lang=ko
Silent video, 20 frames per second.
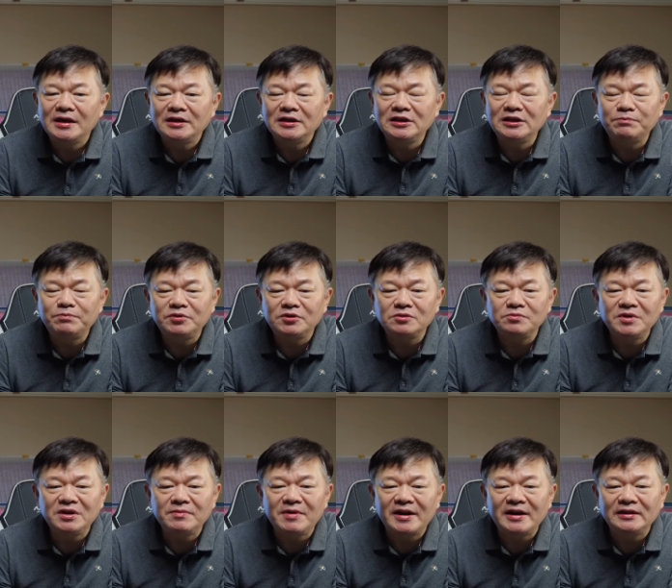2%
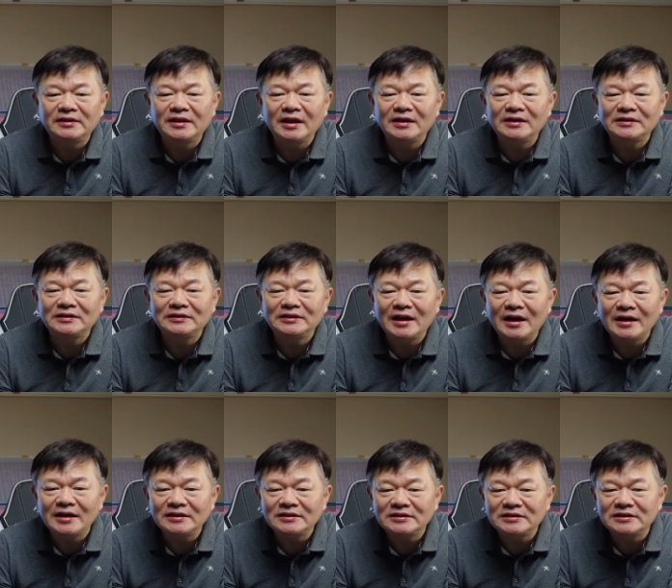미만일 때는
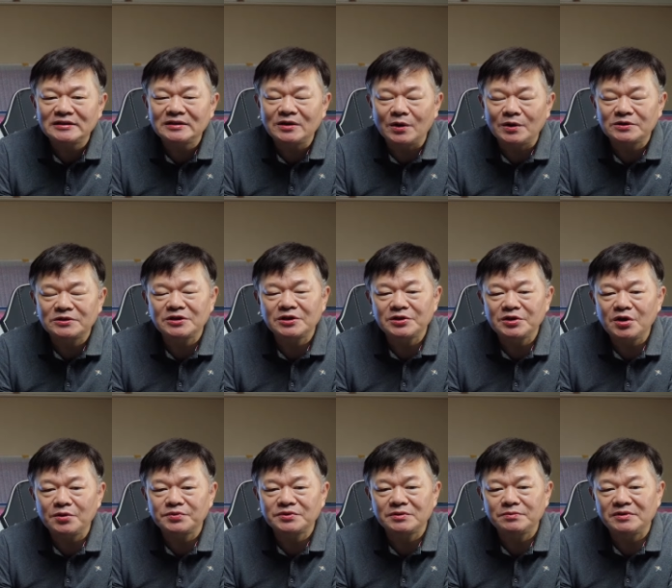그다지 걱정이
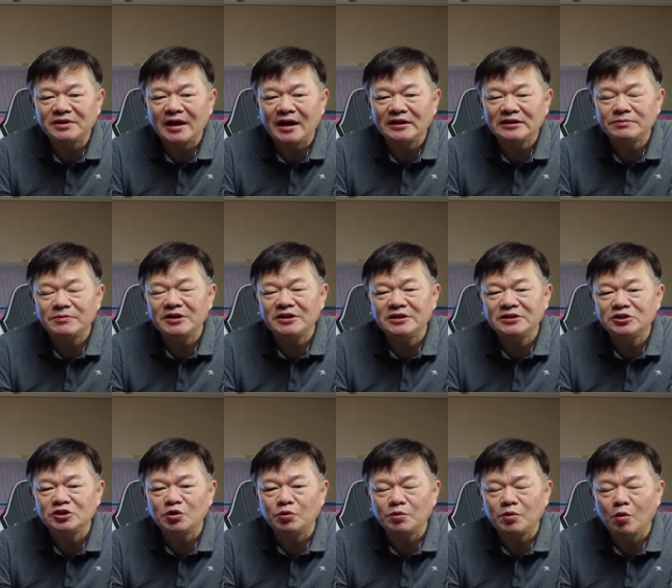없습니다. 하지만
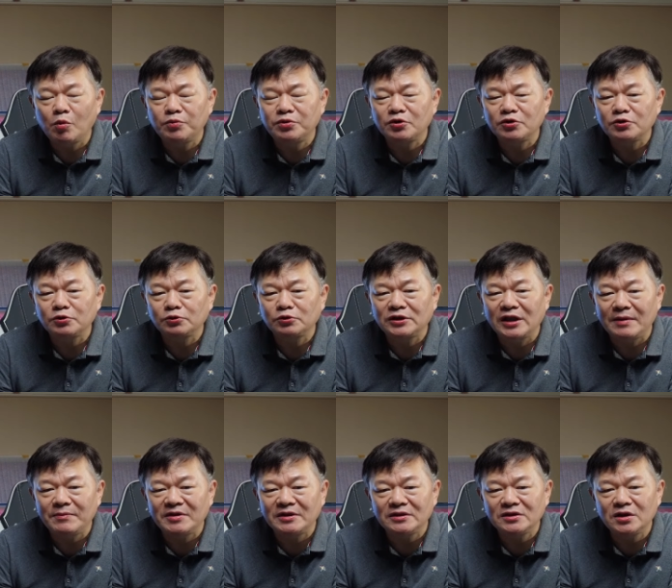1.5% 정도
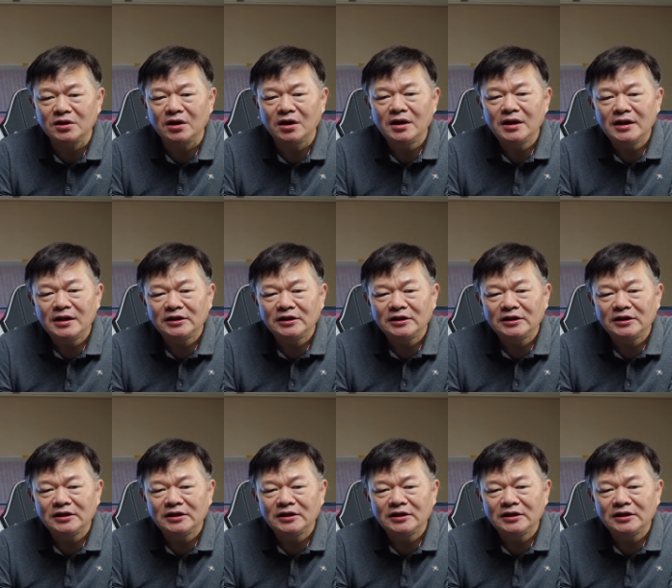되면요.